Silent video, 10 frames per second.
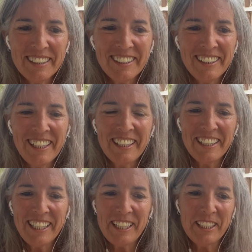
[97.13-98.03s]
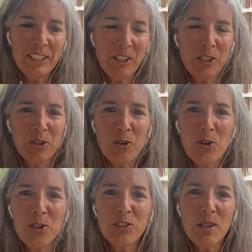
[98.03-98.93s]
desde, y, todos
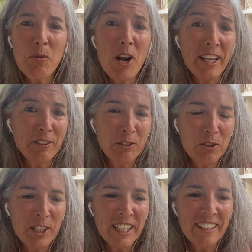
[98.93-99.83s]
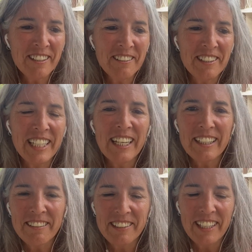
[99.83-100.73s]
conocemos la historia de
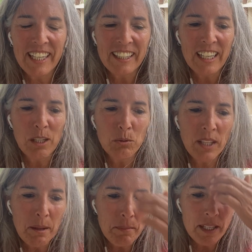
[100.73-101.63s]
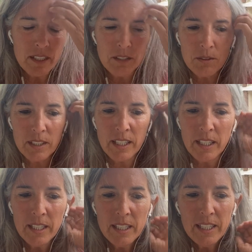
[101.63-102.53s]
Siddhartha Gautama, ¿no? que,
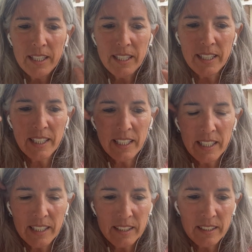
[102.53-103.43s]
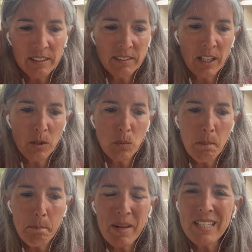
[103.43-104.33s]
eh, de ser
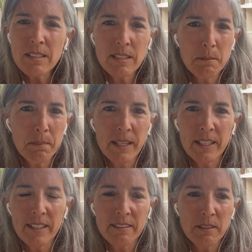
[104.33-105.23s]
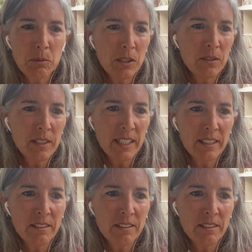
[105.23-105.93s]
un príncipe y decir, bueno, ok,